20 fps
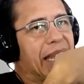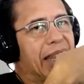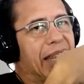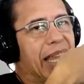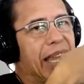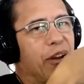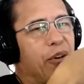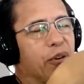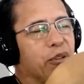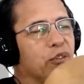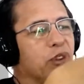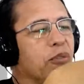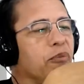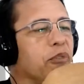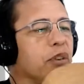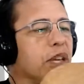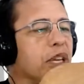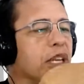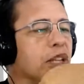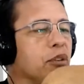negocio
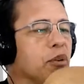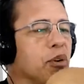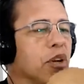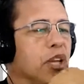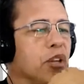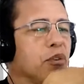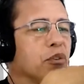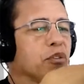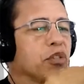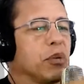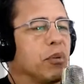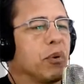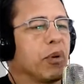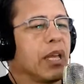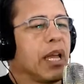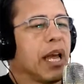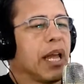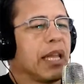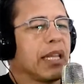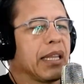infinito que yo sí
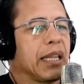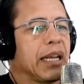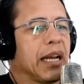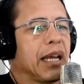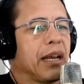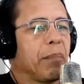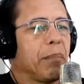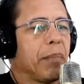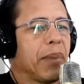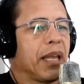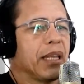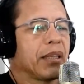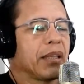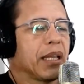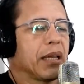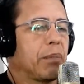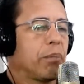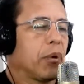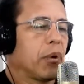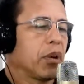voy a generar
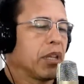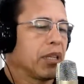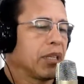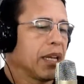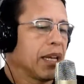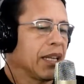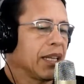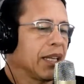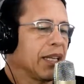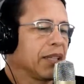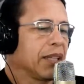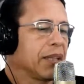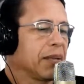ventas por Internet?